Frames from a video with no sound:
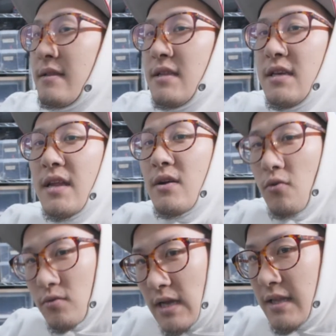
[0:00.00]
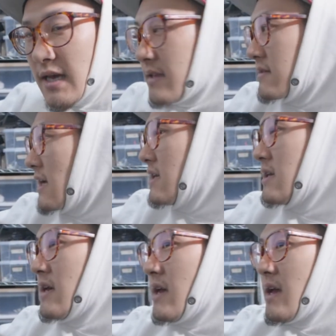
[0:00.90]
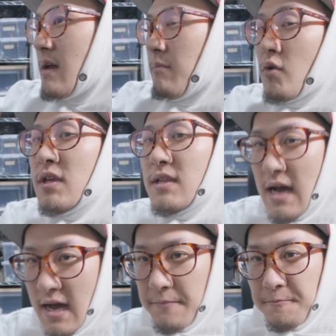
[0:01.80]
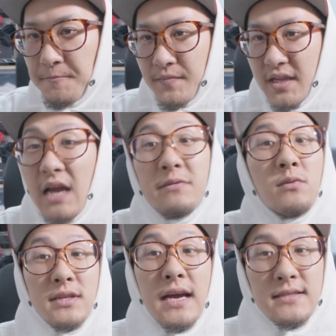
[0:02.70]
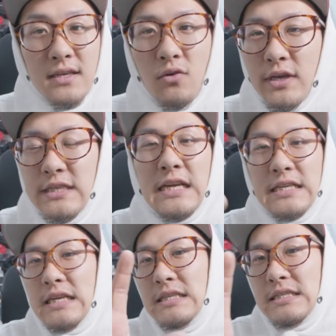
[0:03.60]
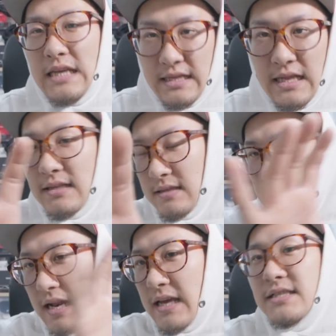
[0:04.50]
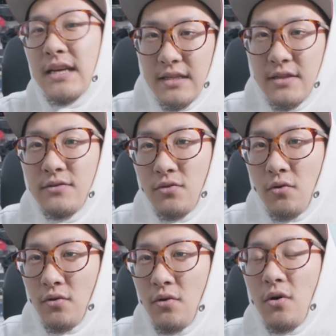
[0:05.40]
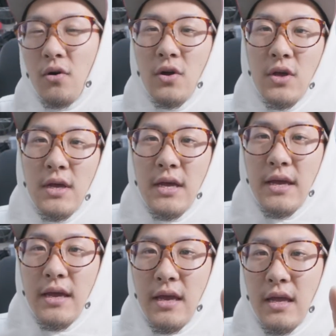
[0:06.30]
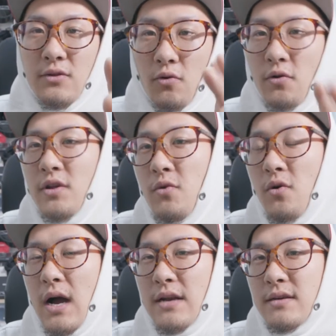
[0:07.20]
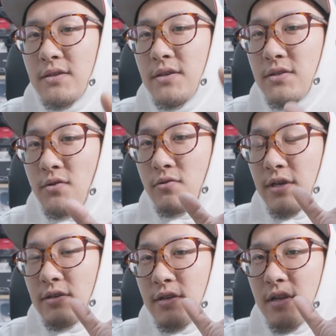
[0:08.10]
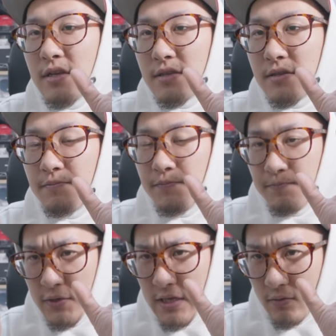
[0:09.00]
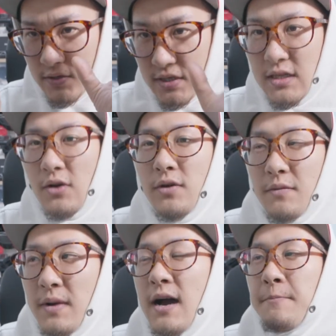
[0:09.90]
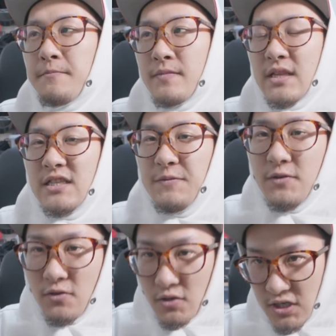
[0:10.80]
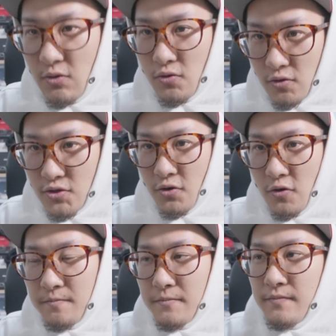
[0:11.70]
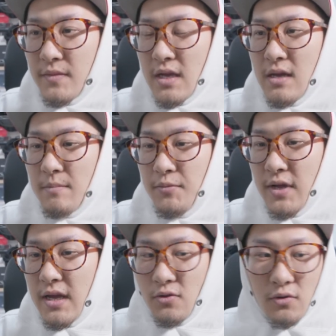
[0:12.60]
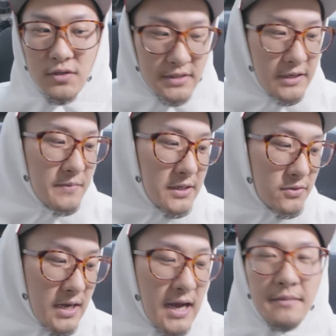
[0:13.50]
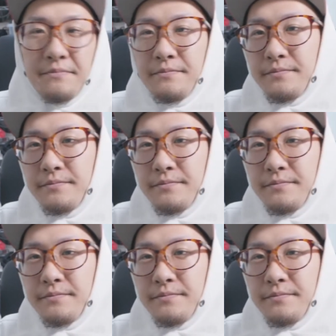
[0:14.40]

ンディレコーダーであったり、モニター、外部モニターですね、5インチなり、7インチなりっていうところの、ところにもアルカスイスのクイックリリースプレートをつけておけば、自分の仕事上、プレートをつける場所が、